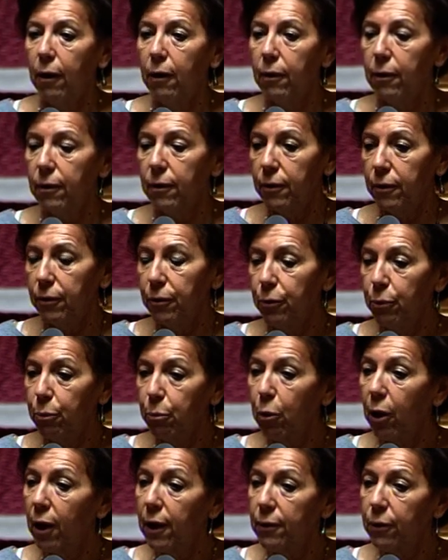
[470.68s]
euh, du
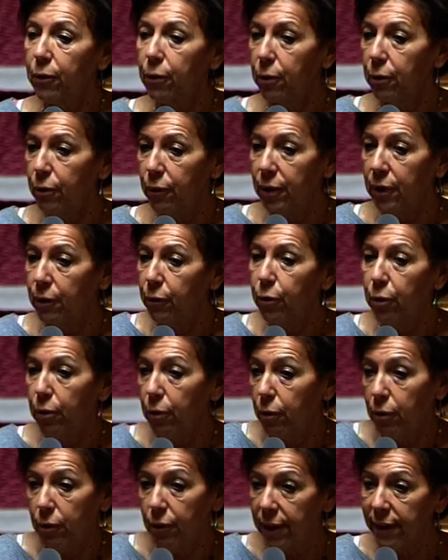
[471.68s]
mois
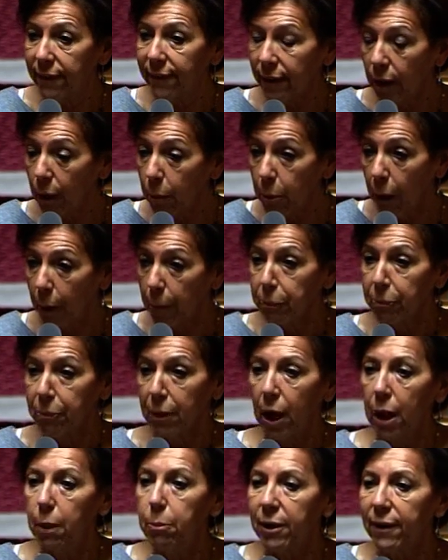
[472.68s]
de, décembre,
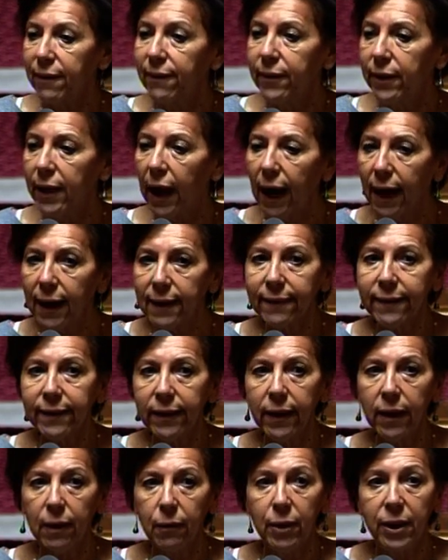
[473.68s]
eh bien, si un
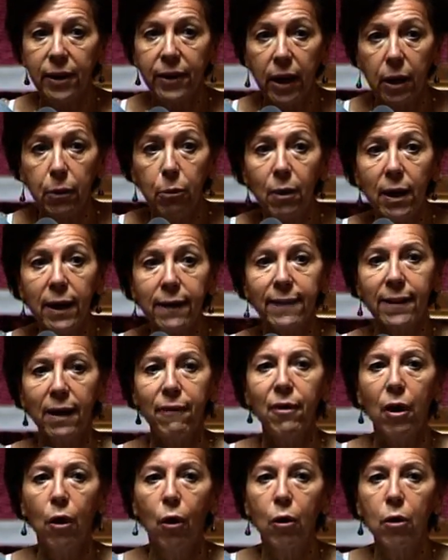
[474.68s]
tiers ont été annulés, ça
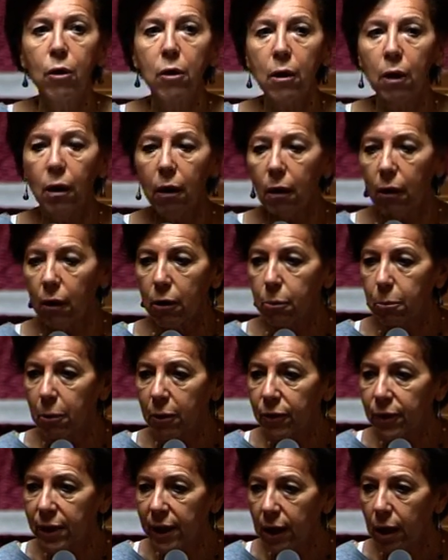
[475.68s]
va encore
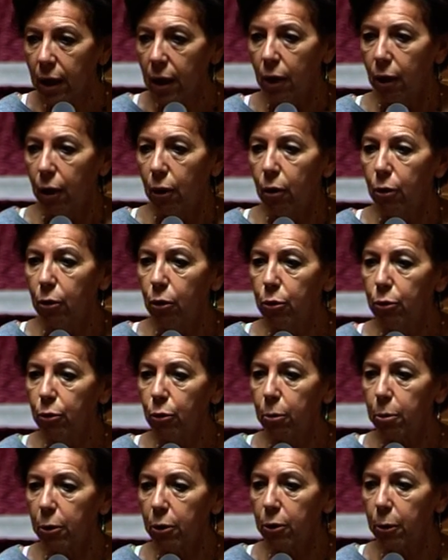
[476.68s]
augmenter euh, le
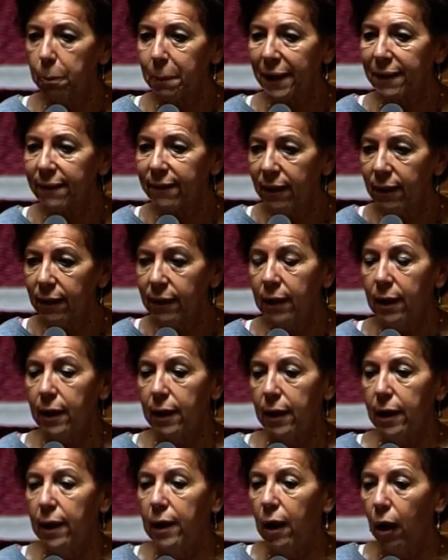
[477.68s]
nombre de personnes
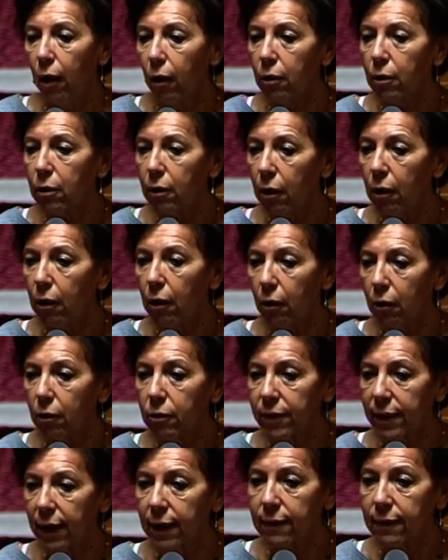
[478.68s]
et encore
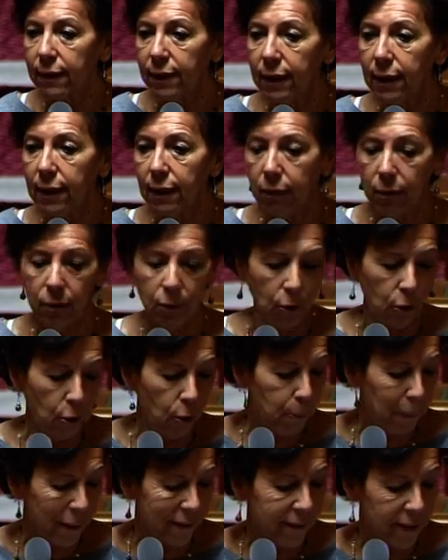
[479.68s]
retarder euh,
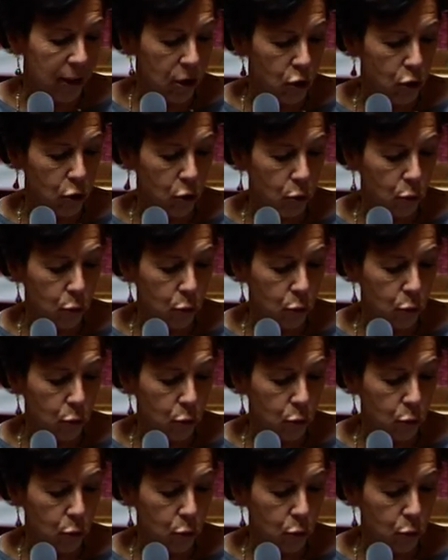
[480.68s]
le passage de